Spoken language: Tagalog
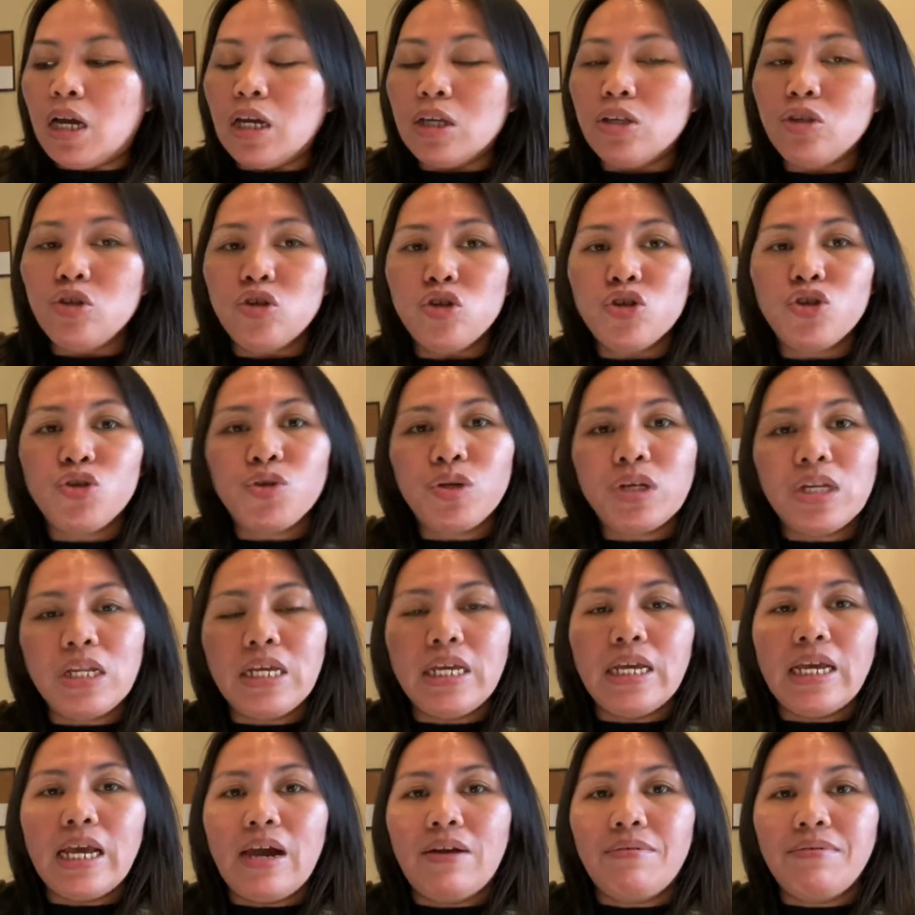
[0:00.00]

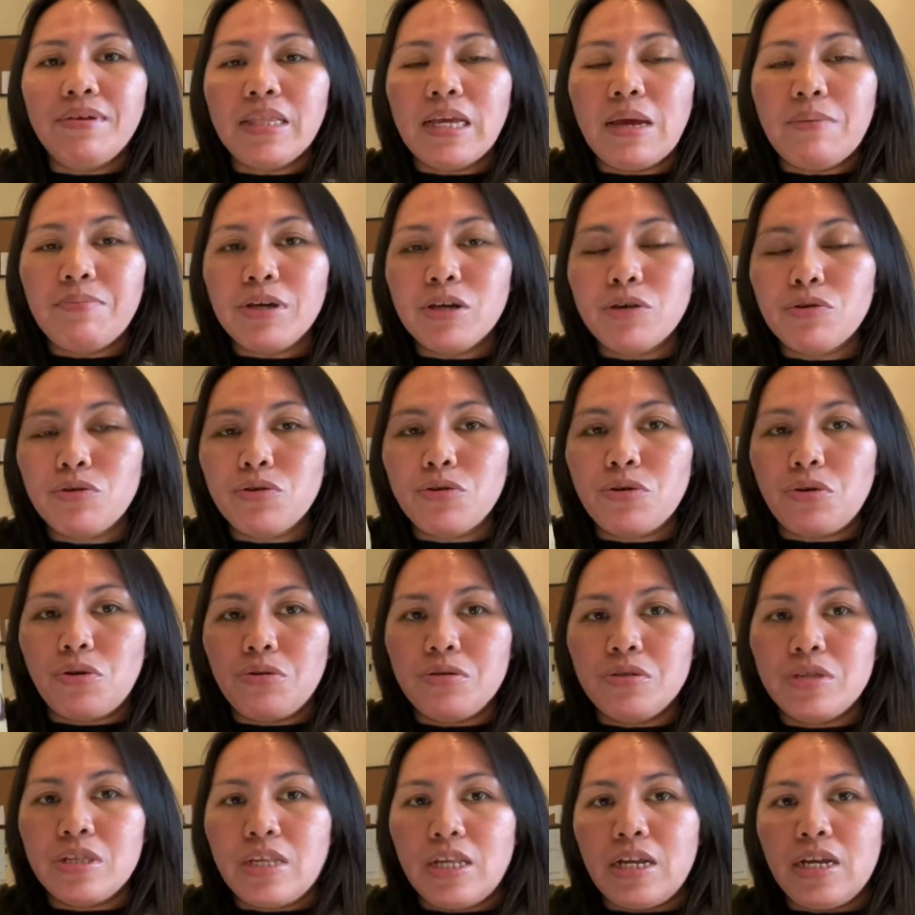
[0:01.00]
Usually, every time
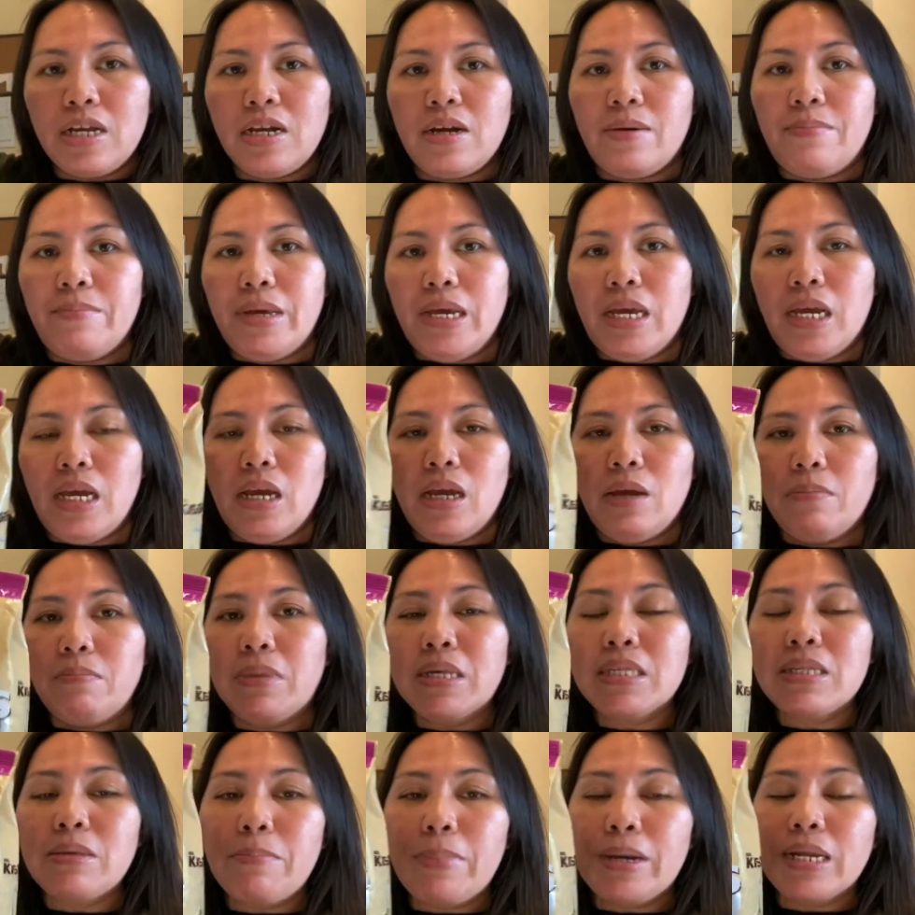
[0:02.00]
nag-grocery kami,
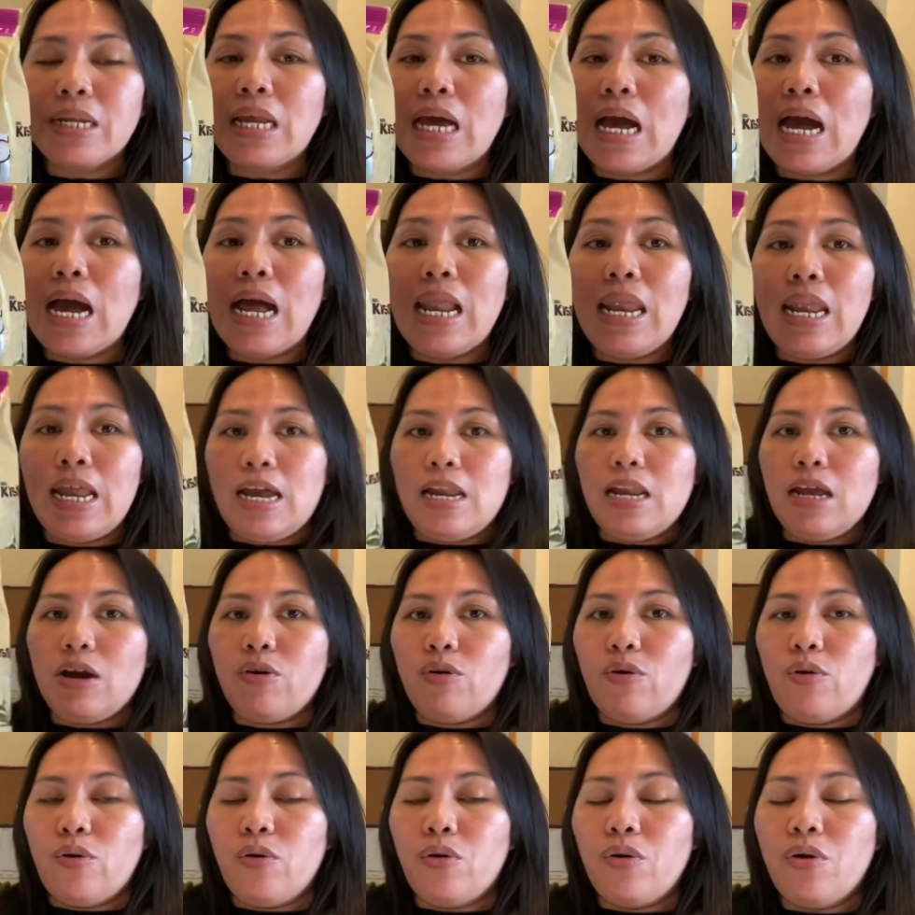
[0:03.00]
basta pag naaalala
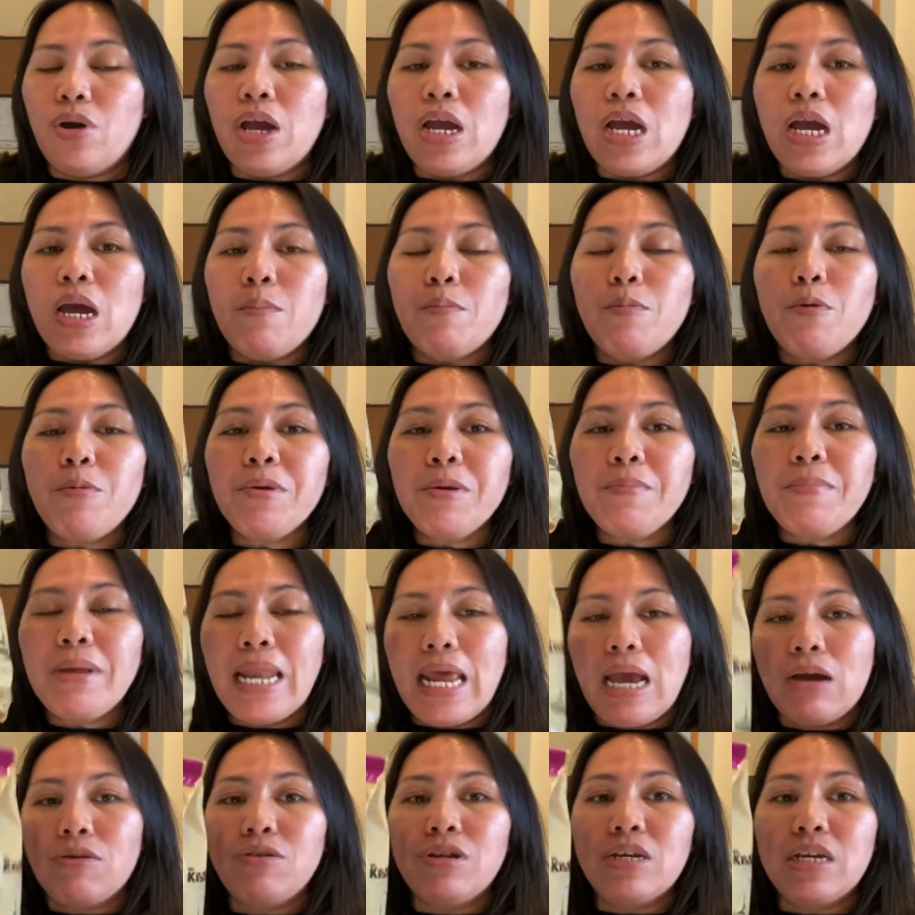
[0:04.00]
ko, bumibili
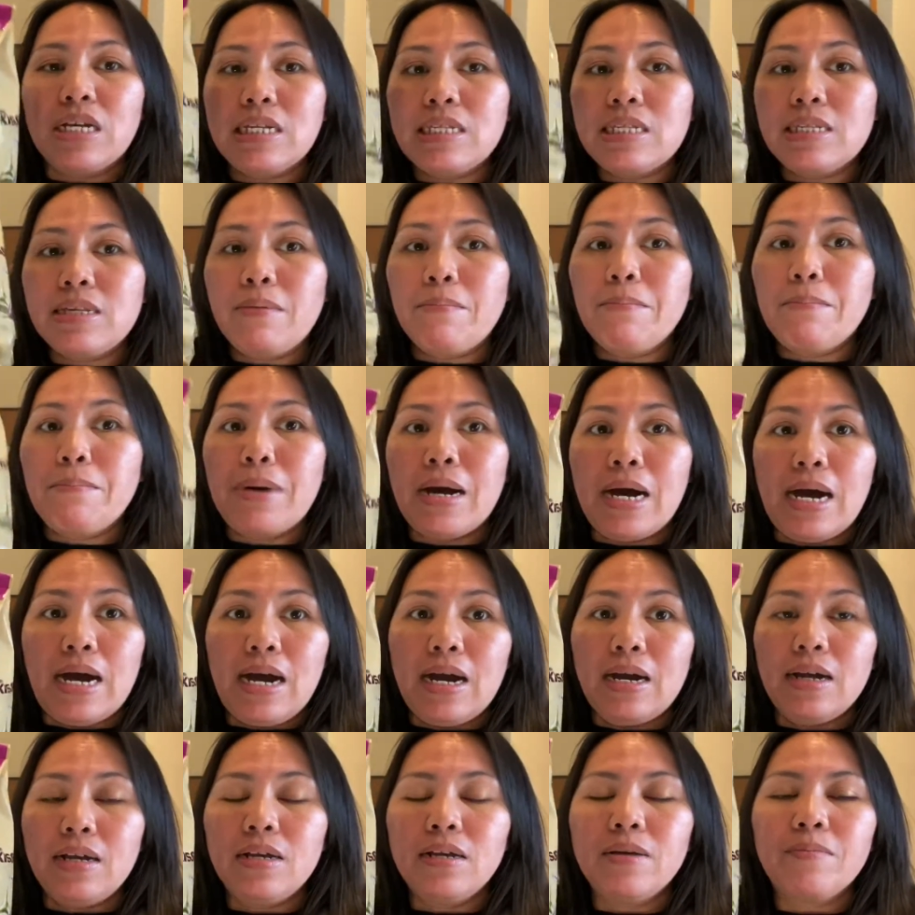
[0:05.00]
ako ng isang
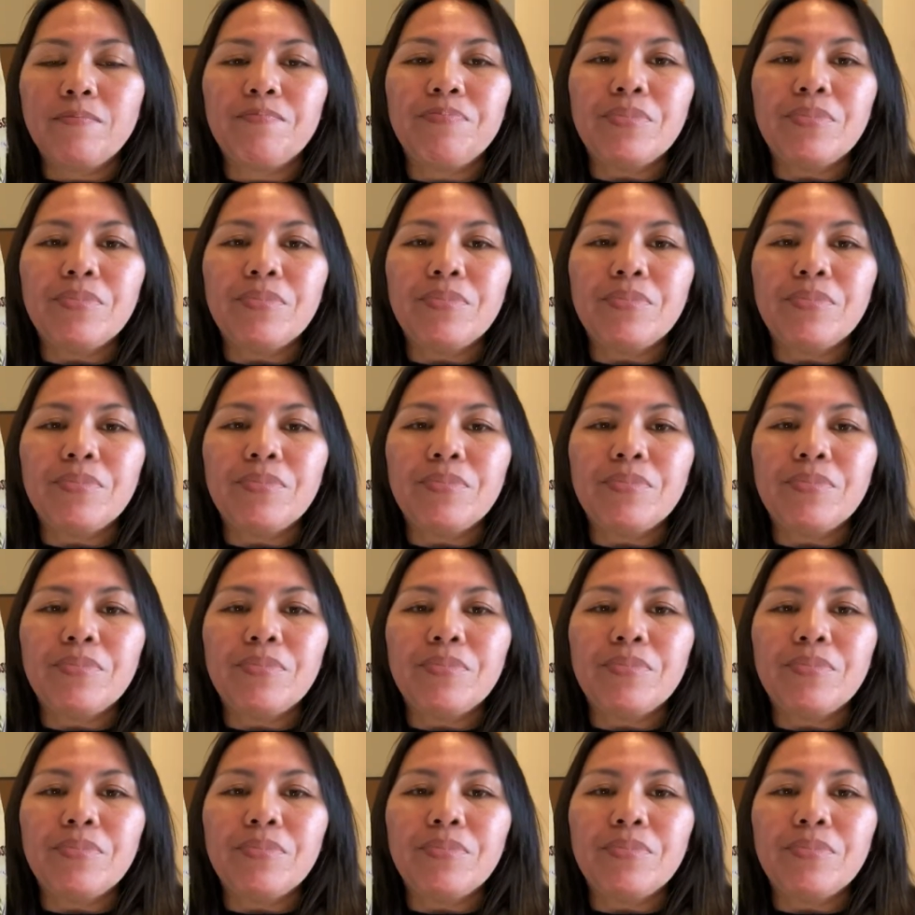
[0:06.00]
bag.